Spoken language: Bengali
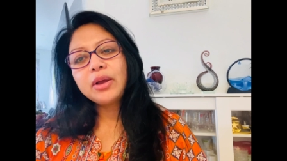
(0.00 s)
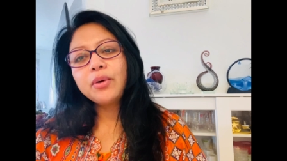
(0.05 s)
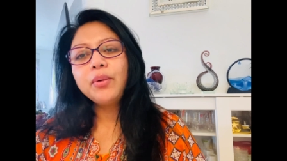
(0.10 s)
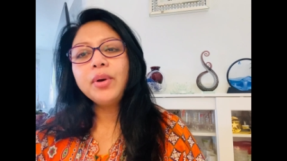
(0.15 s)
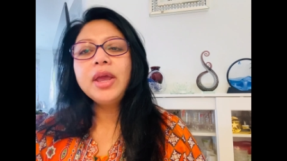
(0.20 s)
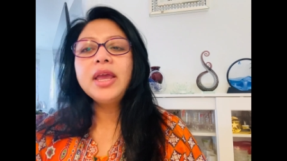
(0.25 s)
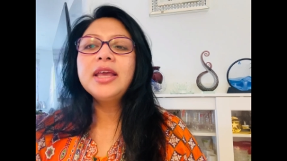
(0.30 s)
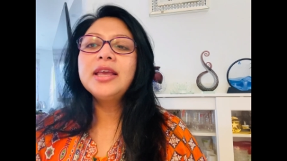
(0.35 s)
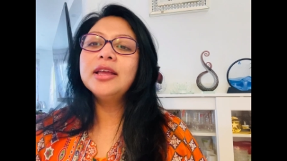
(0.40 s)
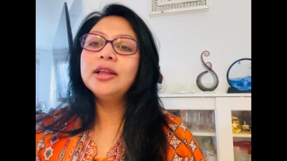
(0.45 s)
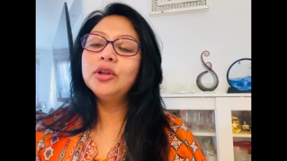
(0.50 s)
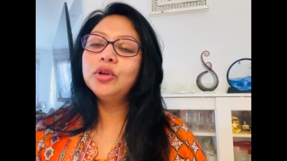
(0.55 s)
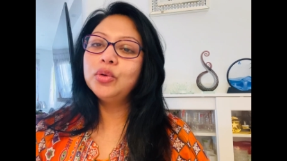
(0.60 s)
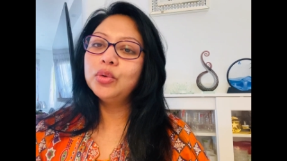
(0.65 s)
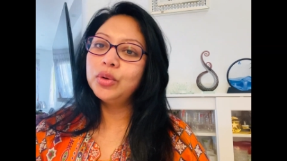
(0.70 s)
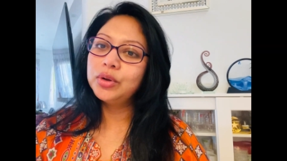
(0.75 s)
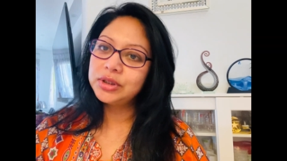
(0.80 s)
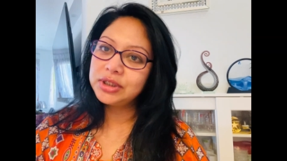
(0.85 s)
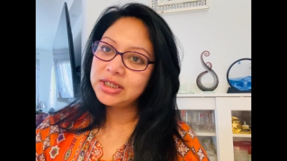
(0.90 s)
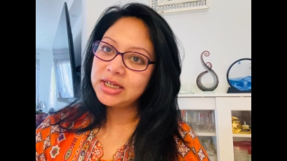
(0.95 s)
কেউই কিন্তু
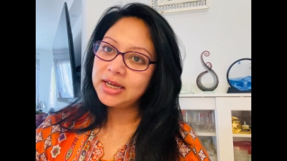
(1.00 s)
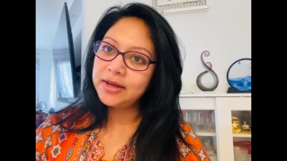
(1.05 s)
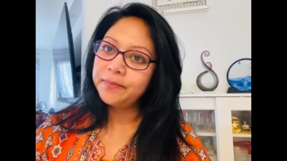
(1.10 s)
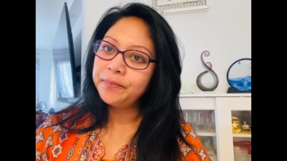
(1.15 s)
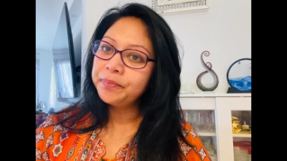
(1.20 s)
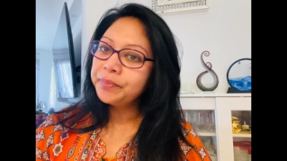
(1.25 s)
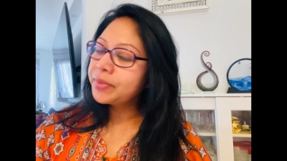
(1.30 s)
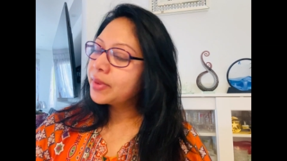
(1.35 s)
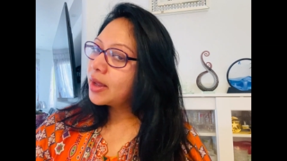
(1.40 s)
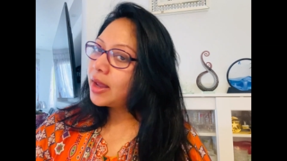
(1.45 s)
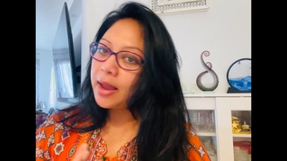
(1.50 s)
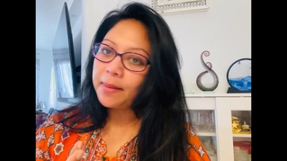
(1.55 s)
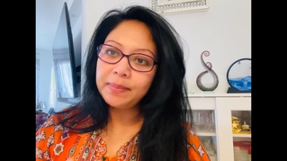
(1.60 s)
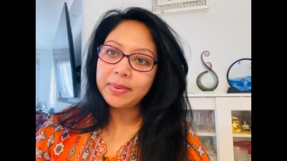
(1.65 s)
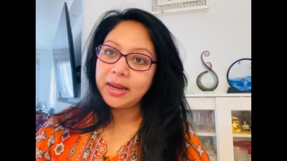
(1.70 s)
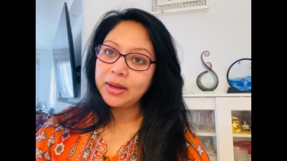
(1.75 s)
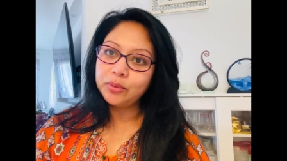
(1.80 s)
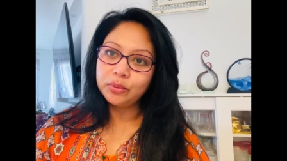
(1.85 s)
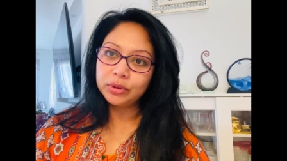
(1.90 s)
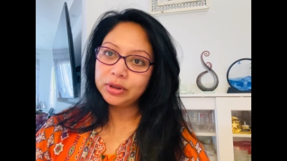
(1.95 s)
হচ্ছে
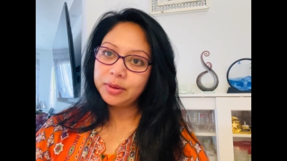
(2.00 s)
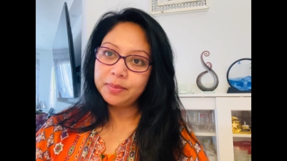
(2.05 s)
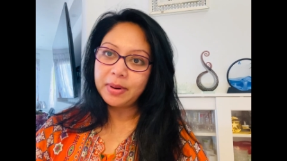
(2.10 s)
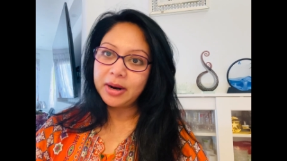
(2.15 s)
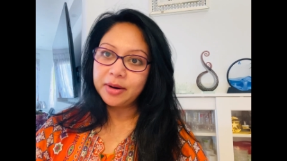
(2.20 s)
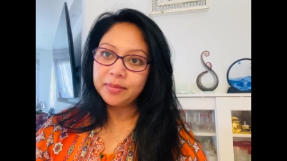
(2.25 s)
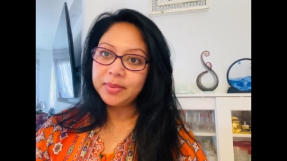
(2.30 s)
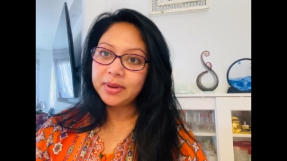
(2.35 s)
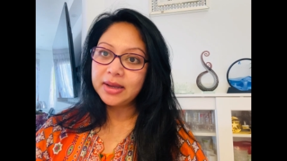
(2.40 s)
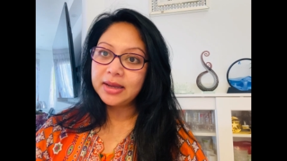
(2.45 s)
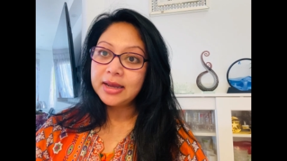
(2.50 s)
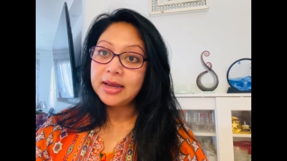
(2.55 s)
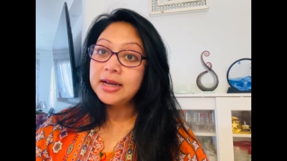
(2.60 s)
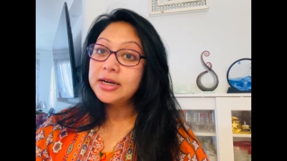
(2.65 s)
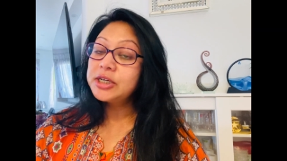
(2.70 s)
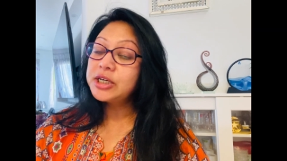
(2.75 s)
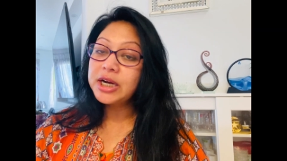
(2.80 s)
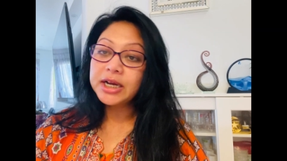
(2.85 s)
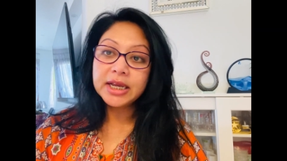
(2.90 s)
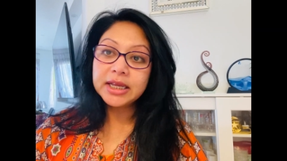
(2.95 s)
অ্যাপ্লাই করতে পারবে
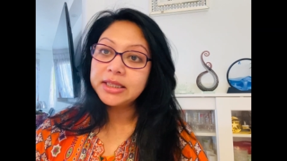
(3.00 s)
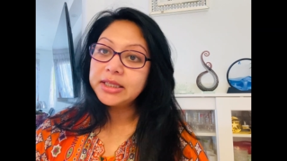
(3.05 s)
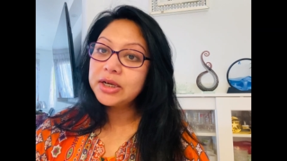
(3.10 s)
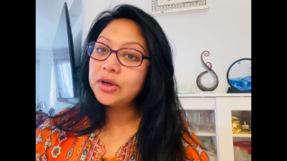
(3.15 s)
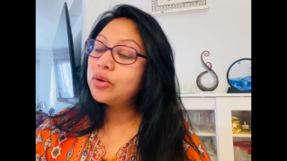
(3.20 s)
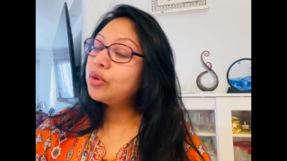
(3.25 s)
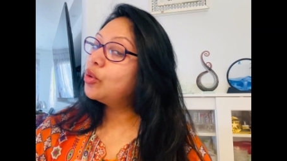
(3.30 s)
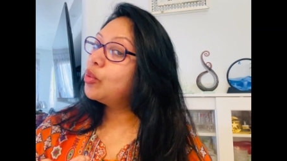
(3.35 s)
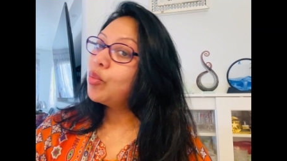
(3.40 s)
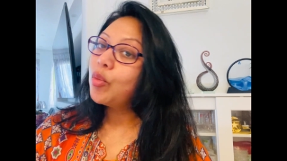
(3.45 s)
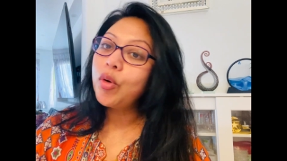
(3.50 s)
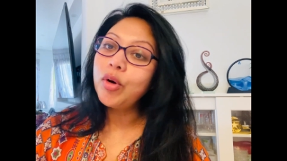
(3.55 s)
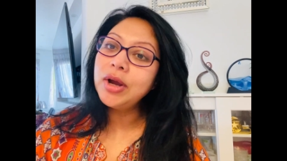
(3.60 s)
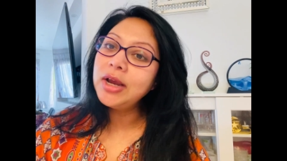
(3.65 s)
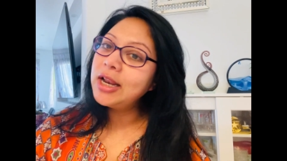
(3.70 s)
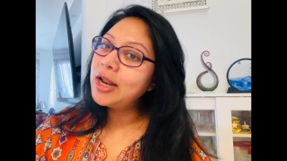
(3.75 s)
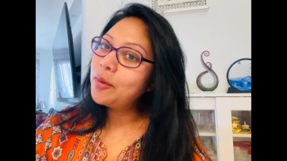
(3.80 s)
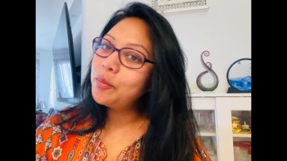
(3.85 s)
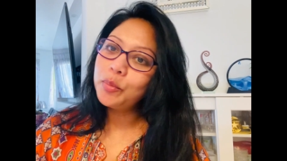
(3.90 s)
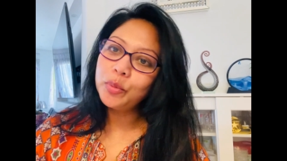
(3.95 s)
সেক্ষেত্রে কোনো
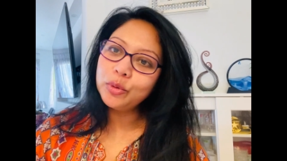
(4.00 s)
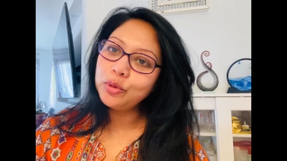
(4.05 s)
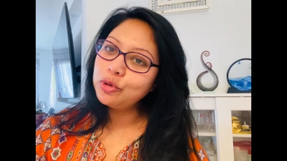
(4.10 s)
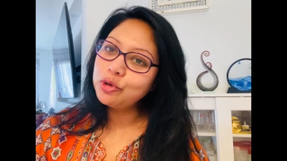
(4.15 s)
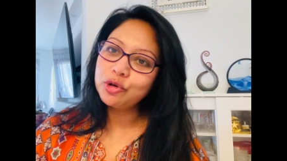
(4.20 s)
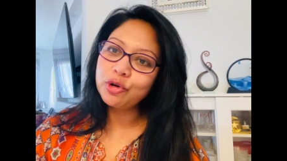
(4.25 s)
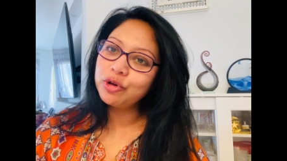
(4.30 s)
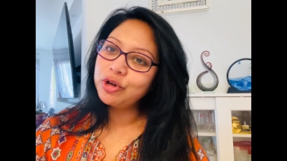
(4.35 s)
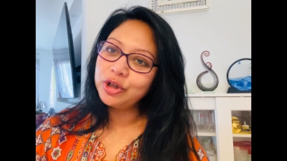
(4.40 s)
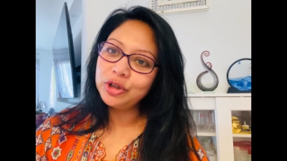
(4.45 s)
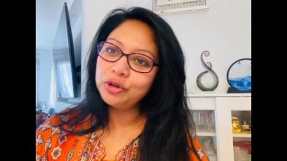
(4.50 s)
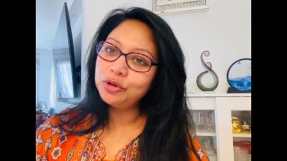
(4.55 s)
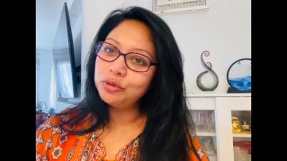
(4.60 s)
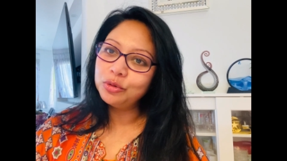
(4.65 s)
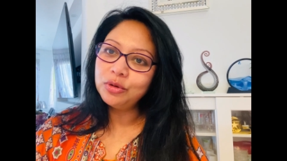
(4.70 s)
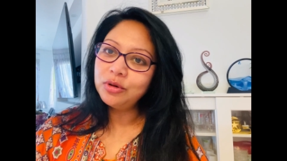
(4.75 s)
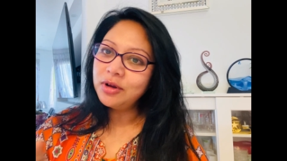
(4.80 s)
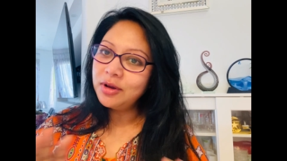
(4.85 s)
মহিলা পুরুষও কিন্তু